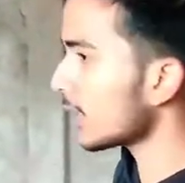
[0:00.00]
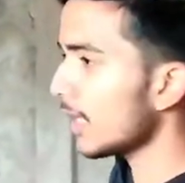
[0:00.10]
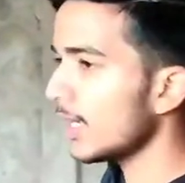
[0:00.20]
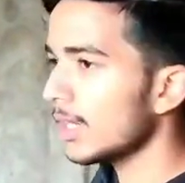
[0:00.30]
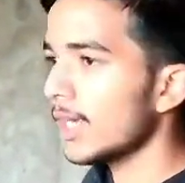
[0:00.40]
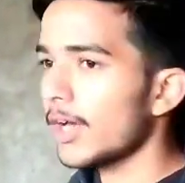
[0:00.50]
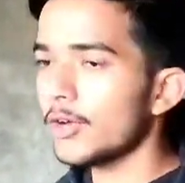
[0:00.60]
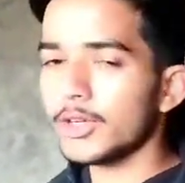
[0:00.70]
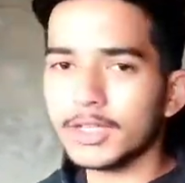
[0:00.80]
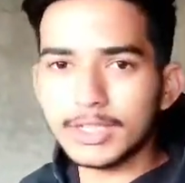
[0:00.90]
तरह एरिया है
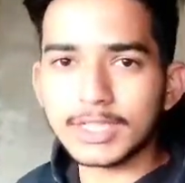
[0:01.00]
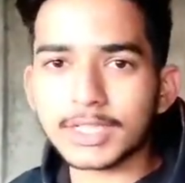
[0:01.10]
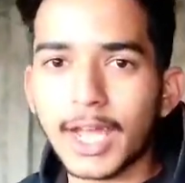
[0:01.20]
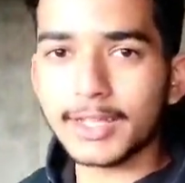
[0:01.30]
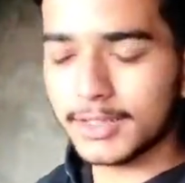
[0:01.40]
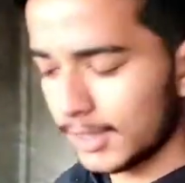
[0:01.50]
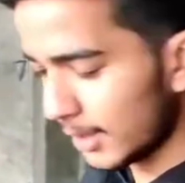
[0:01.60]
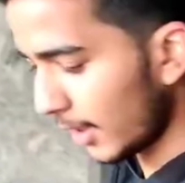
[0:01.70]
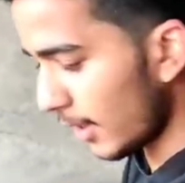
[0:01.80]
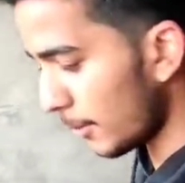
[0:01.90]
और नीचे शायद से
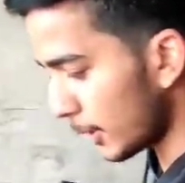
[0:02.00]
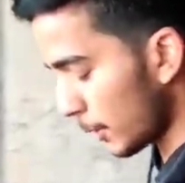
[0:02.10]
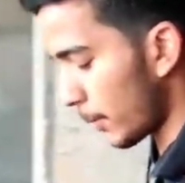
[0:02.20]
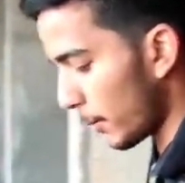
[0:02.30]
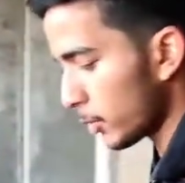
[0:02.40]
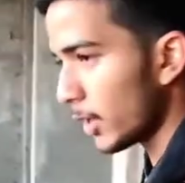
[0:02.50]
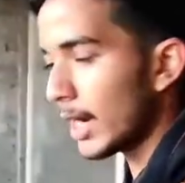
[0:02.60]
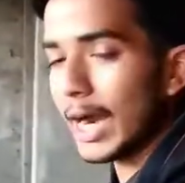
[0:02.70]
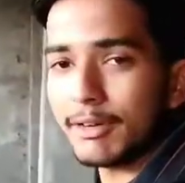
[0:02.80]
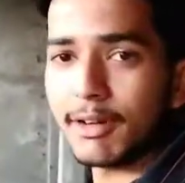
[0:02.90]
कहना मतलब क्या बोलते हैं
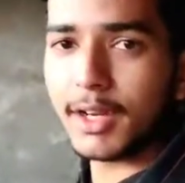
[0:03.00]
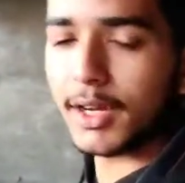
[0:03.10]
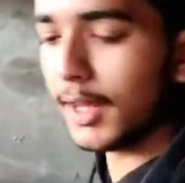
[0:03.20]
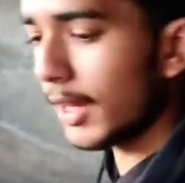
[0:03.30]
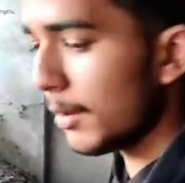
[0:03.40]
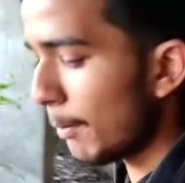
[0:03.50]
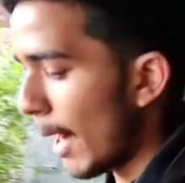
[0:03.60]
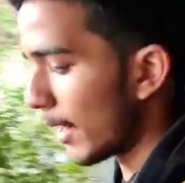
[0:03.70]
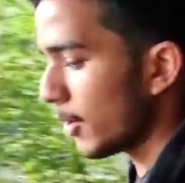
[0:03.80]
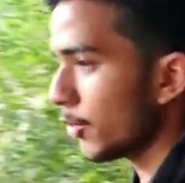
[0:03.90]
गाड़ी वाड़ी रखने के लिए
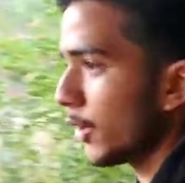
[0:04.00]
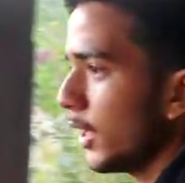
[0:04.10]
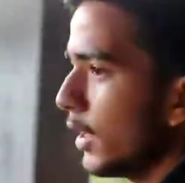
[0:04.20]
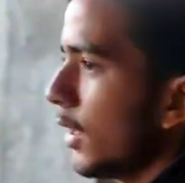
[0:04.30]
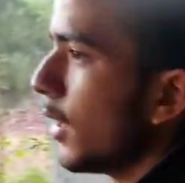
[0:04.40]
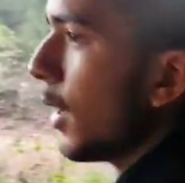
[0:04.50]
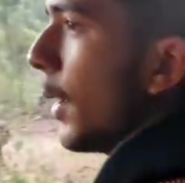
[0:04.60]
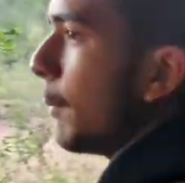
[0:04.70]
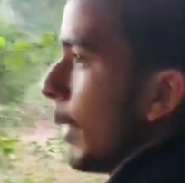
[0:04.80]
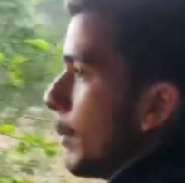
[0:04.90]
पार्किंग होगी
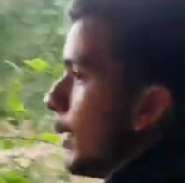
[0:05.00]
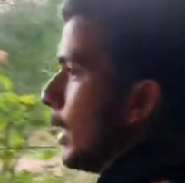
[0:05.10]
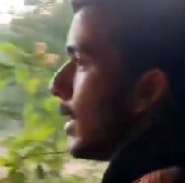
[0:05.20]
मे बी